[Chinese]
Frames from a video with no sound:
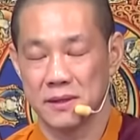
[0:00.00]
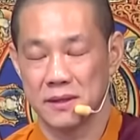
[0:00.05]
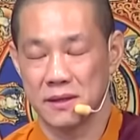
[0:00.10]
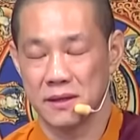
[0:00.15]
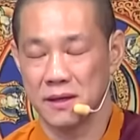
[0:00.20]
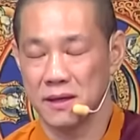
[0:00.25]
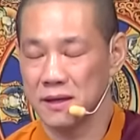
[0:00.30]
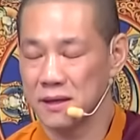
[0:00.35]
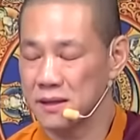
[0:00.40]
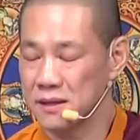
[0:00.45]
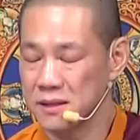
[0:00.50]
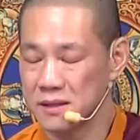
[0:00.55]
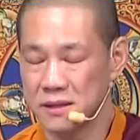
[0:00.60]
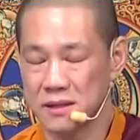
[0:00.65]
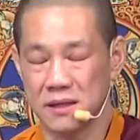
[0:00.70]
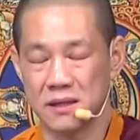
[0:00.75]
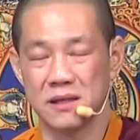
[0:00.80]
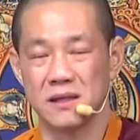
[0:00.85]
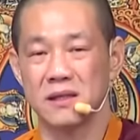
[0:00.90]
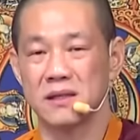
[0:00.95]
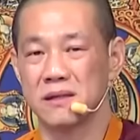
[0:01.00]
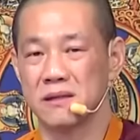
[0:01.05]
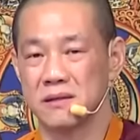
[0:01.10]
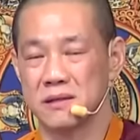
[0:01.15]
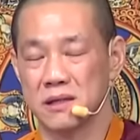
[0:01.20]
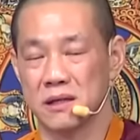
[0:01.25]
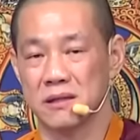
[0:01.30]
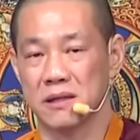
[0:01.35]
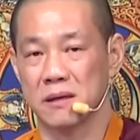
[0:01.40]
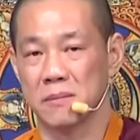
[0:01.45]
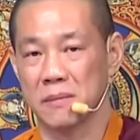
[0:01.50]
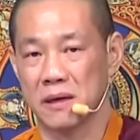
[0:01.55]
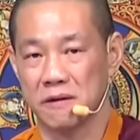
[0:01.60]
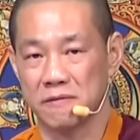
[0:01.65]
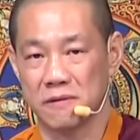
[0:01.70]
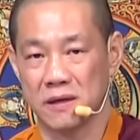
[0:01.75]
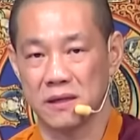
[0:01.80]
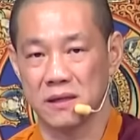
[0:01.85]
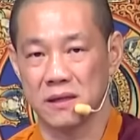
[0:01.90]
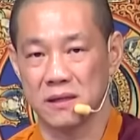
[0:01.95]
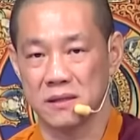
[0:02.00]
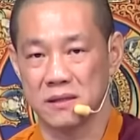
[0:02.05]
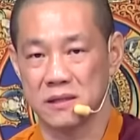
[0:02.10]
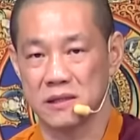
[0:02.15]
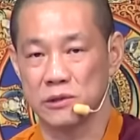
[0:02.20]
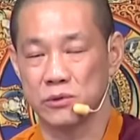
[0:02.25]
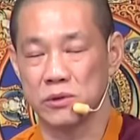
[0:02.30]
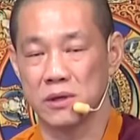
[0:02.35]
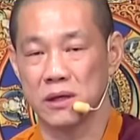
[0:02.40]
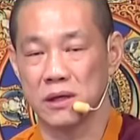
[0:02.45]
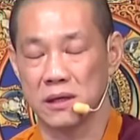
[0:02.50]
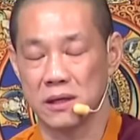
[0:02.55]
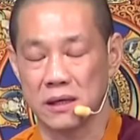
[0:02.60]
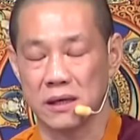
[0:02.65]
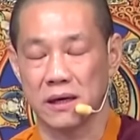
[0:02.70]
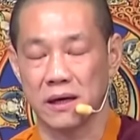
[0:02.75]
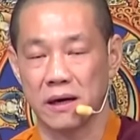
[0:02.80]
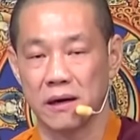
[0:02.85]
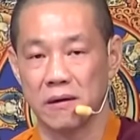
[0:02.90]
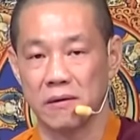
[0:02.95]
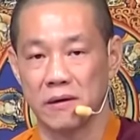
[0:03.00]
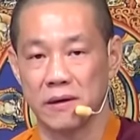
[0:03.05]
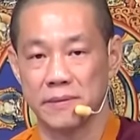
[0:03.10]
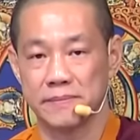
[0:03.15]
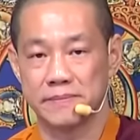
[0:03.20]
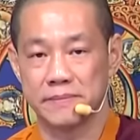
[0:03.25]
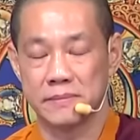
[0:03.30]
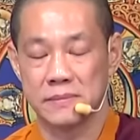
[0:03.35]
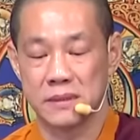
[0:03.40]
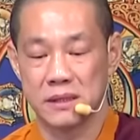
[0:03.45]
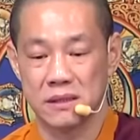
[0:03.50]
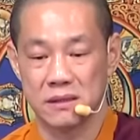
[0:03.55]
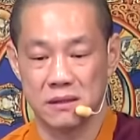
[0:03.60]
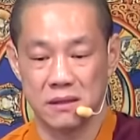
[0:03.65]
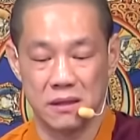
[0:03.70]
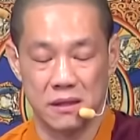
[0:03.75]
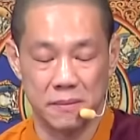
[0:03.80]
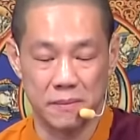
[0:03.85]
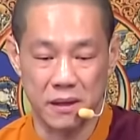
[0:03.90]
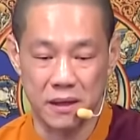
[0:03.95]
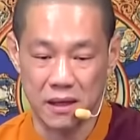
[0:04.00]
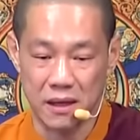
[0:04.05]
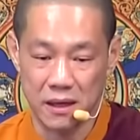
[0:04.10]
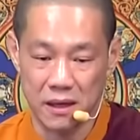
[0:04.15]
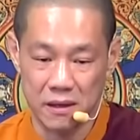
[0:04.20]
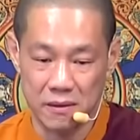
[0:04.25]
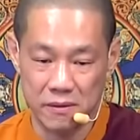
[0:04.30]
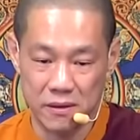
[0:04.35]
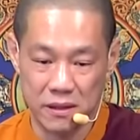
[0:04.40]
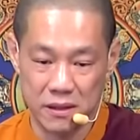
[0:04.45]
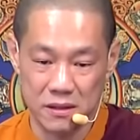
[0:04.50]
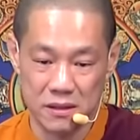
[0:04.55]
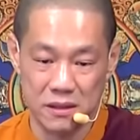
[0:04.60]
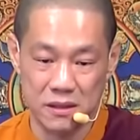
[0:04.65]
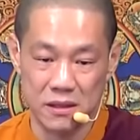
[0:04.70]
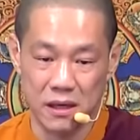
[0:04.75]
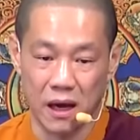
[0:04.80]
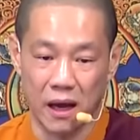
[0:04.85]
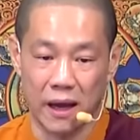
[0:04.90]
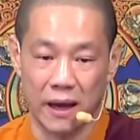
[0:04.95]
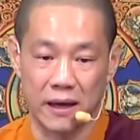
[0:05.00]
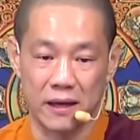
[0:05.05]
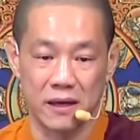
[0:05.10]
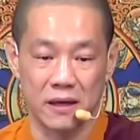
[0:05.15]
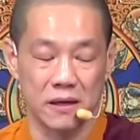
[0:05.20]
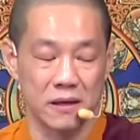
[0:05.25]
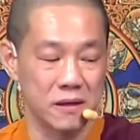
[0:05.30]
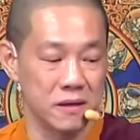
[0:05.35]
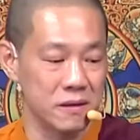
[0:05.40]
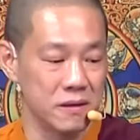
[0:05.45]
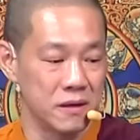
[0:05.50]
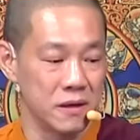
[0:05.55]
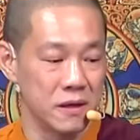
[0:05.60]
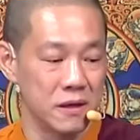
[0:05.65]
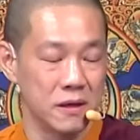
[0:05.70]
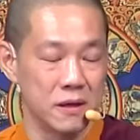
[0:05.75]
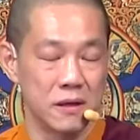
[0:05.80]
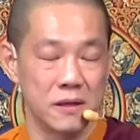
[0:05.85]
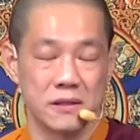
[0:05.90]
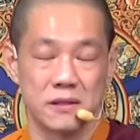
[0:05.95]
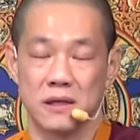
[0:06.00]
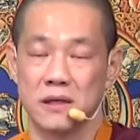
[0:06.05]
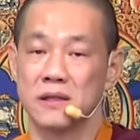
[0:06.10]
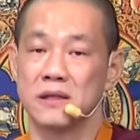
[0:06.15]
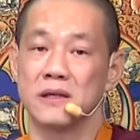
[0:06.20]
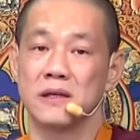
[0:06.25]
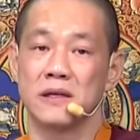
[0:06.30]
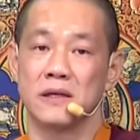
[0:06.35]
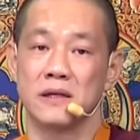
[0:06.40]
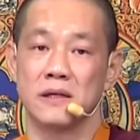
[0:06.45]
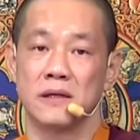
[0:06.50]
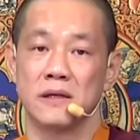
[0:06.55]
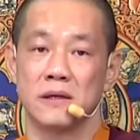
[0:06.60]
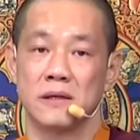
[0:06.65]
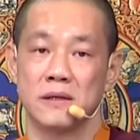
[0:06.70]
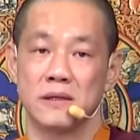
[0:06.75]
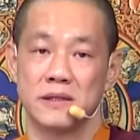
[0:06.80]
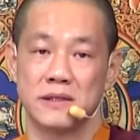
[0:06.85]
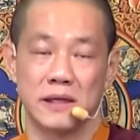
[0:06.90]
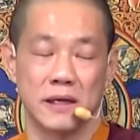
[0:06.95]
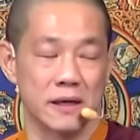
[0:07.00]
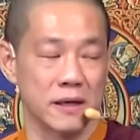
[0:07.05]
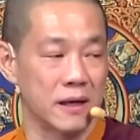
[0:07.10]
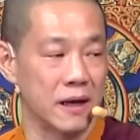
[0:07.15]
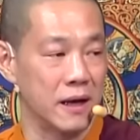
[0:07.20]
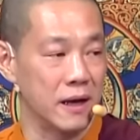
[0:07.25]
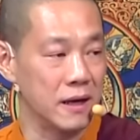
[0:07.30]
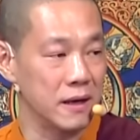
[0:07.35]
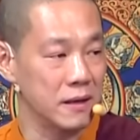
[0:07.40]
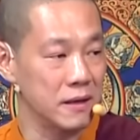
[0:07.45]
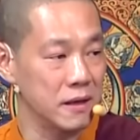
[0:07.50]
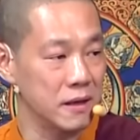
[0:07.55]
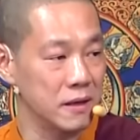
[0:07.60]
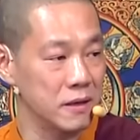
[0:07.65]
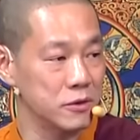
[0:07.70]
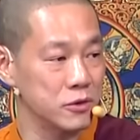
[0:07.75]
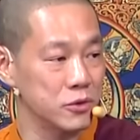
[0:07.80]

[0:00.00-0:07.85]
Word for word: 啊，那一定会找他麻烦的，几率很高啊。所以你把他为了这小孩能够 身体健康哦，